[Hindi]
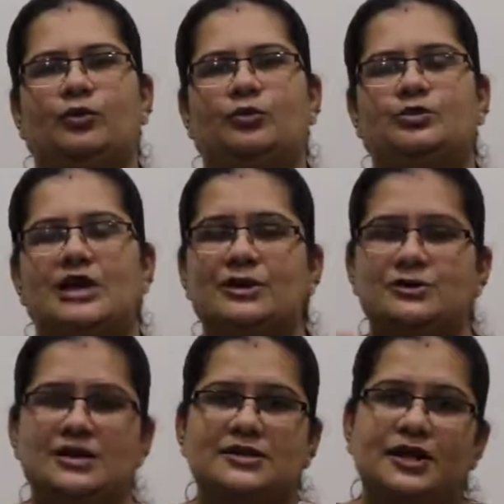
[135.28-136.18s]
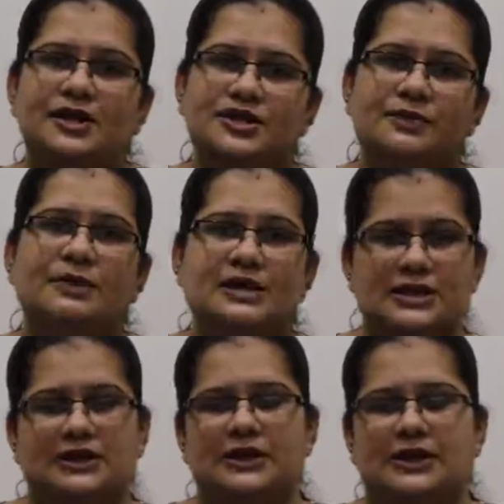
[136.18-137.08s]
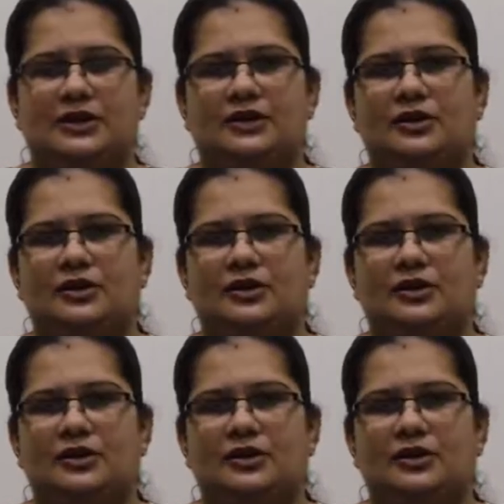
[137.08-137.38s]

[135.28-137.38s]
उस उसका सिक्रीशन बढ़ जाता है